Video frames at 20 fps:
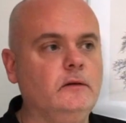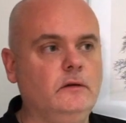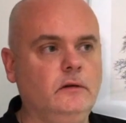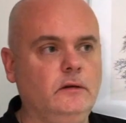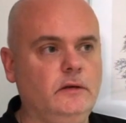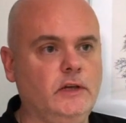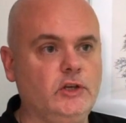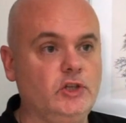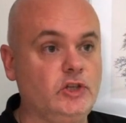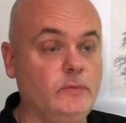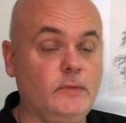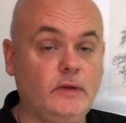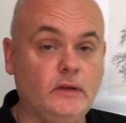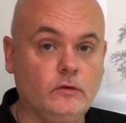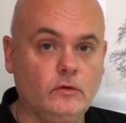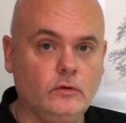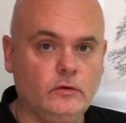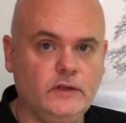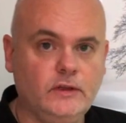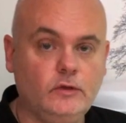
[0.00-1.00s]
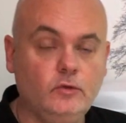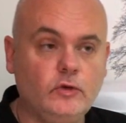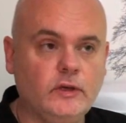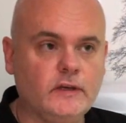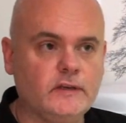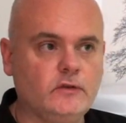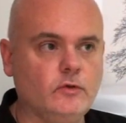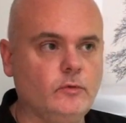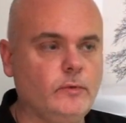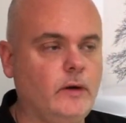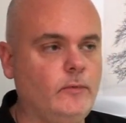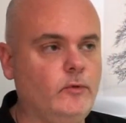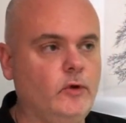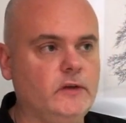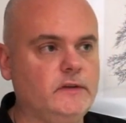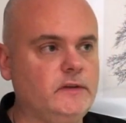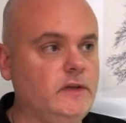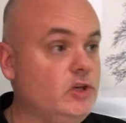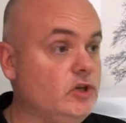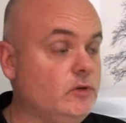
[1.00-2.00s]
Euh, il n'y a jamais d'éducation par rapport
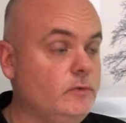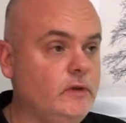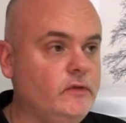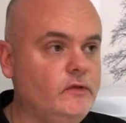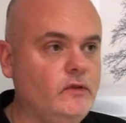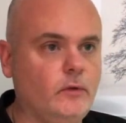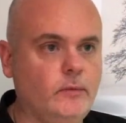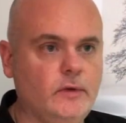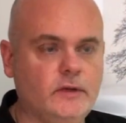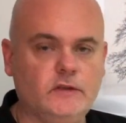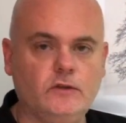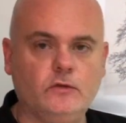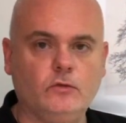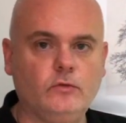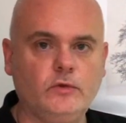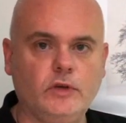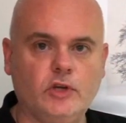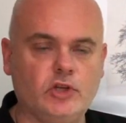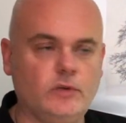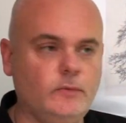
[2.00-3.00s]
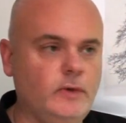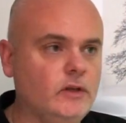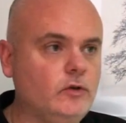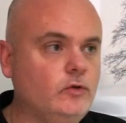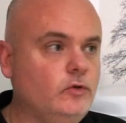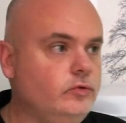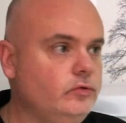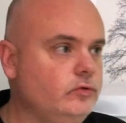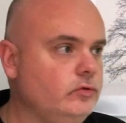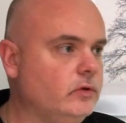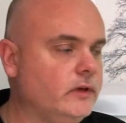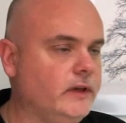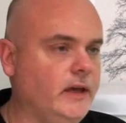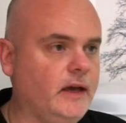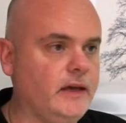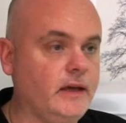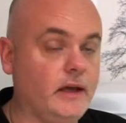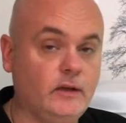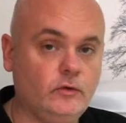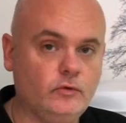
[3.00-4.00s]
à ça, il n'y a jamais de formation, il n'y a jamais de cours, il n'y a
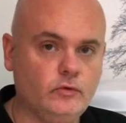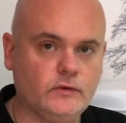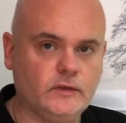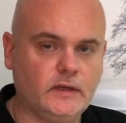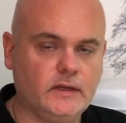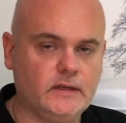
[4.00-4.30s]
rien de tout ça.